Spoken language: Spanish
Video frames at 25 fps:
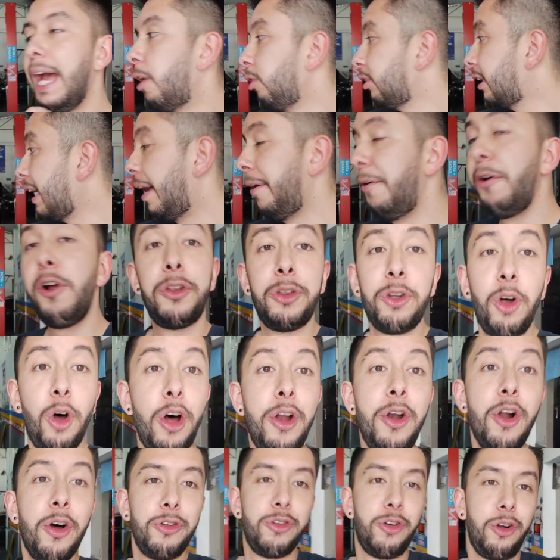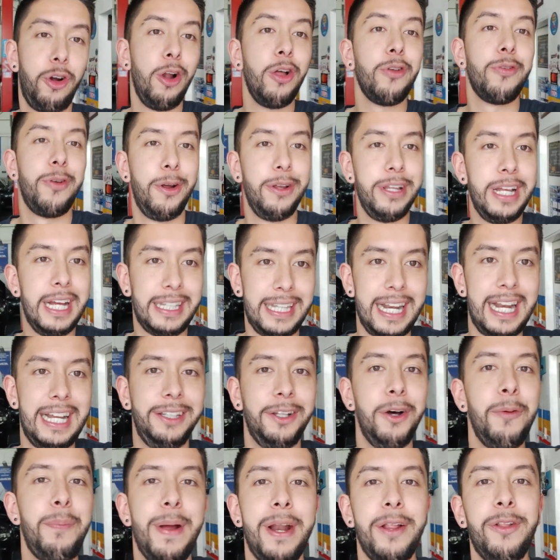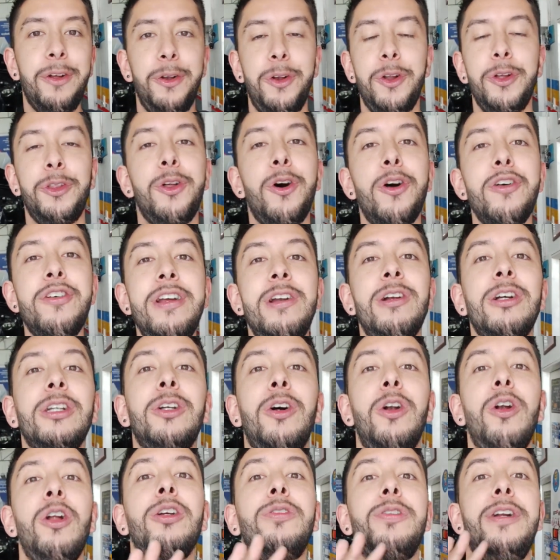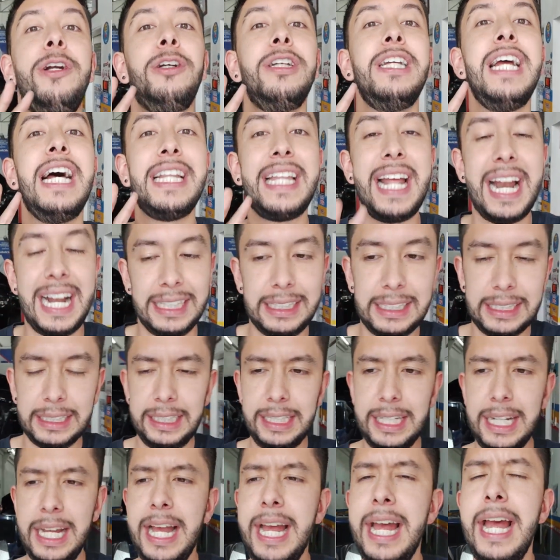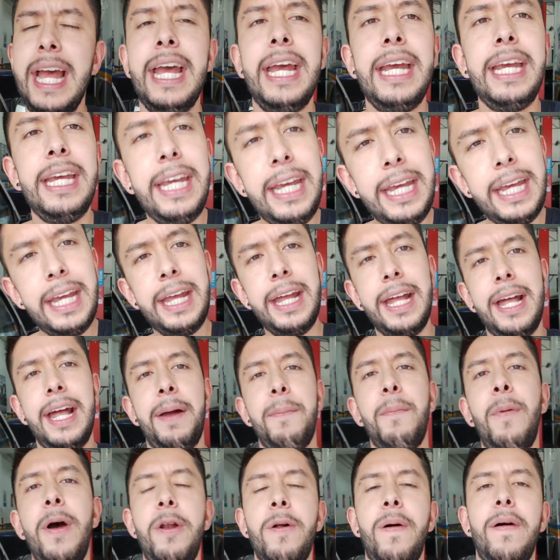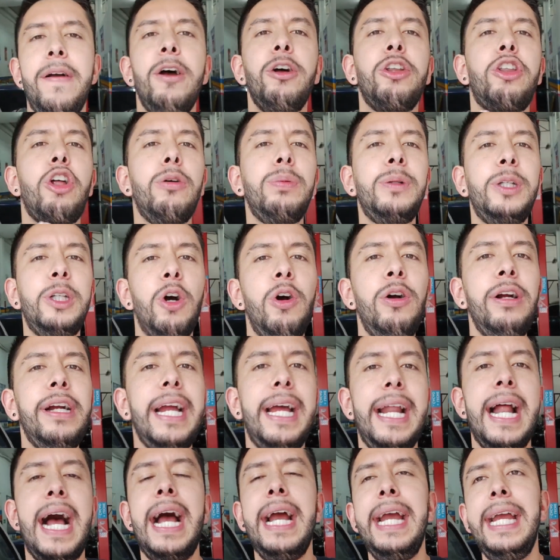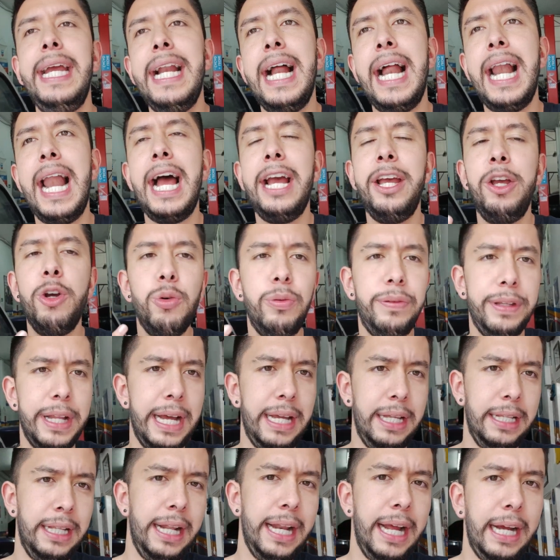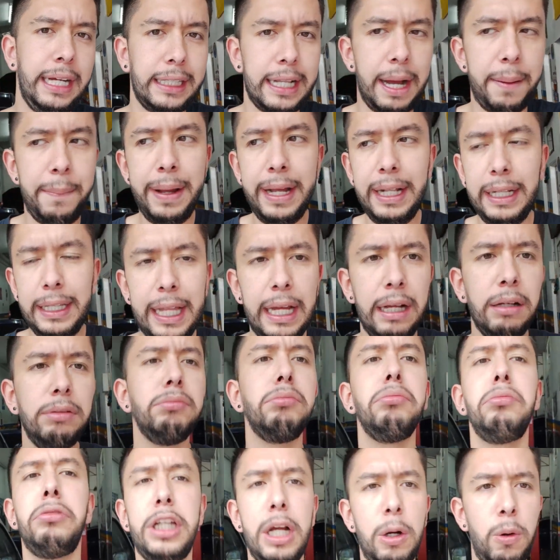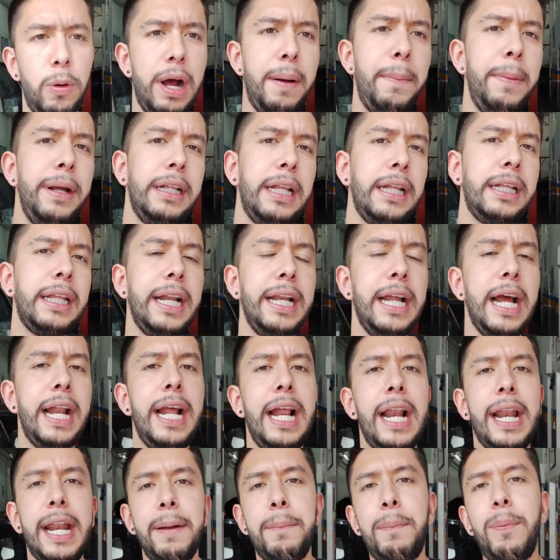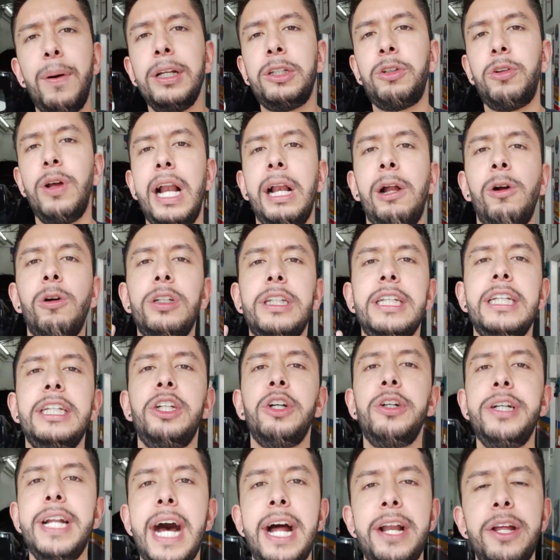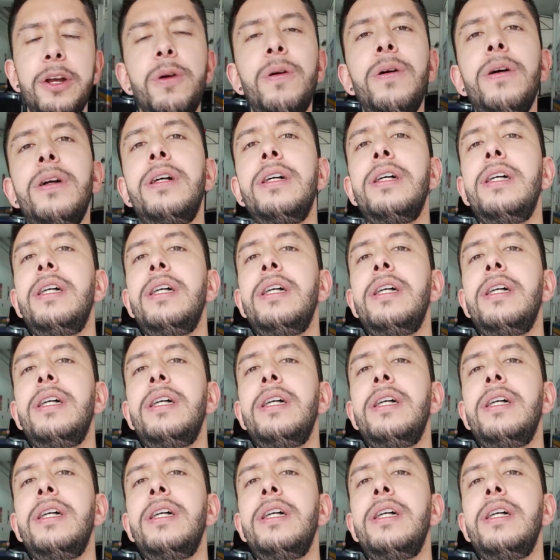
o sea, no todos, no, solo los frenos de atrás, ¿no? Perdón, no todos, no solo los frenos de atrás. Y bueno, había otra opción que era ir a la Hyundai directamente, seguramente tenían el repuesto del concesionario